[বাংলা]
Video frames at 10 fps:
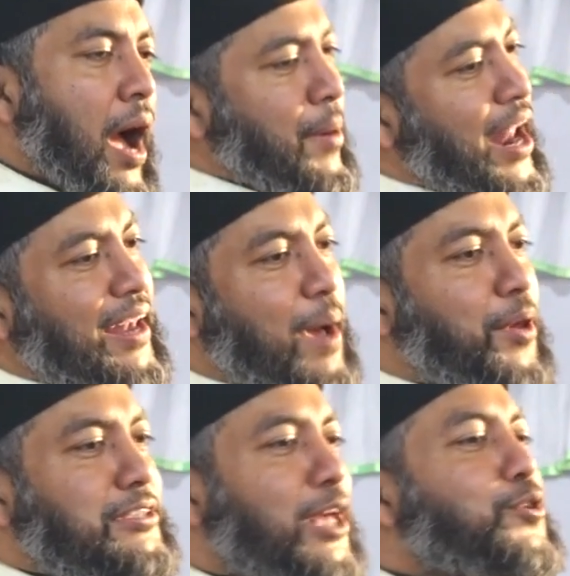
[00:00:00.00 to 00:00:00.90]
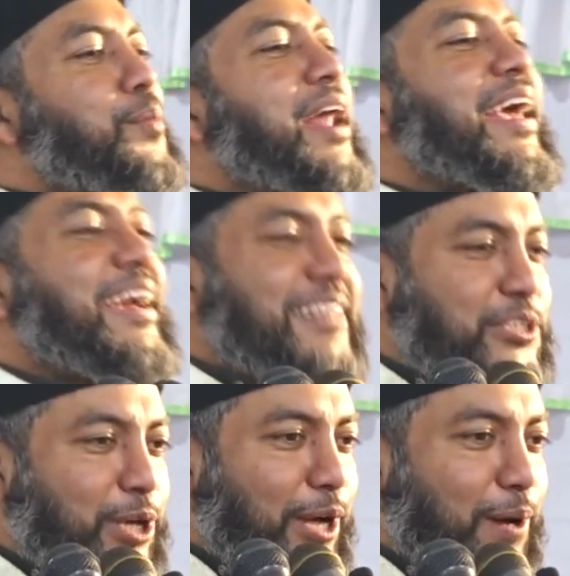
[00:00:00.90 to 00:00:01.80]
আমার আল্লাহ বলছেন তোমরা রেগে
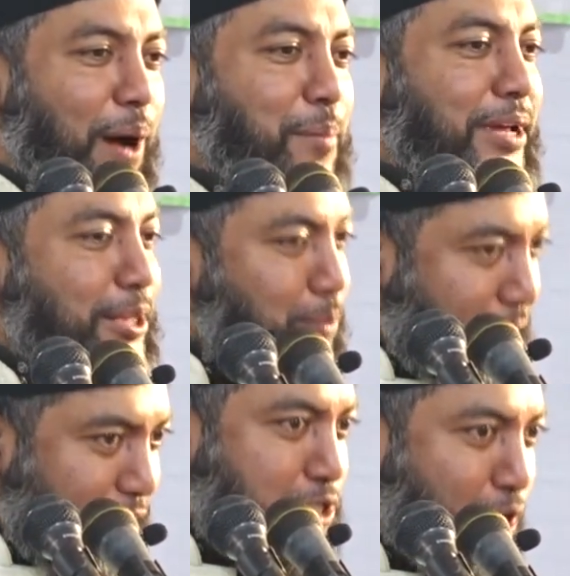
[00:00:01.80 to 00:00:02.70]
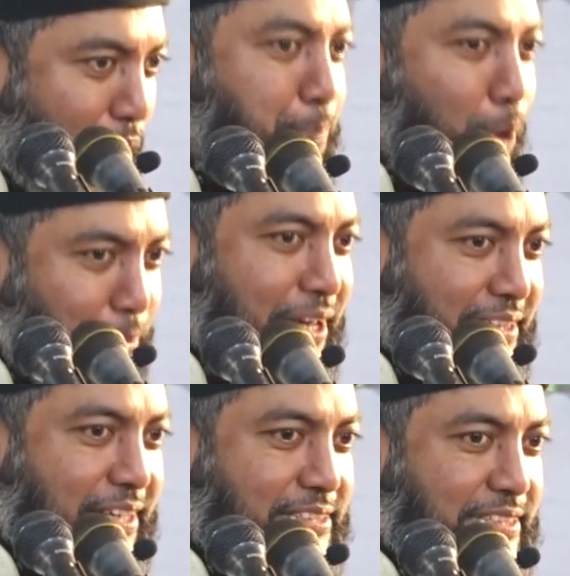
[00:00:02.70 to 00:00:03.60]
যাচ্ছ কেন আমি কি তোমাদের স্বভাব কমিয়ে
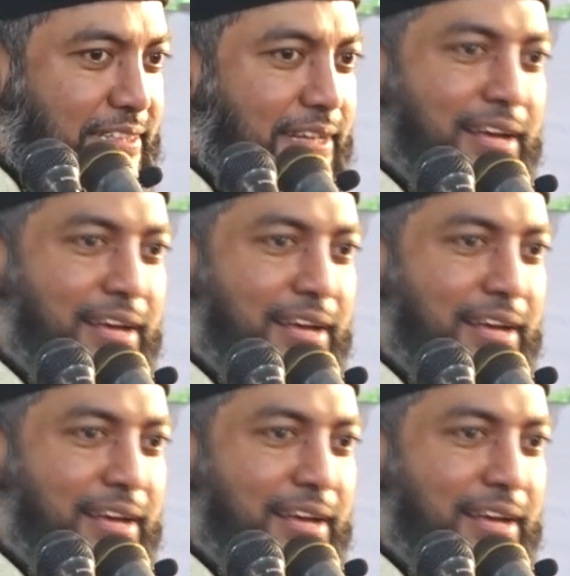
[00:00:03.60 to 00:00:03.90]
দিয়েছি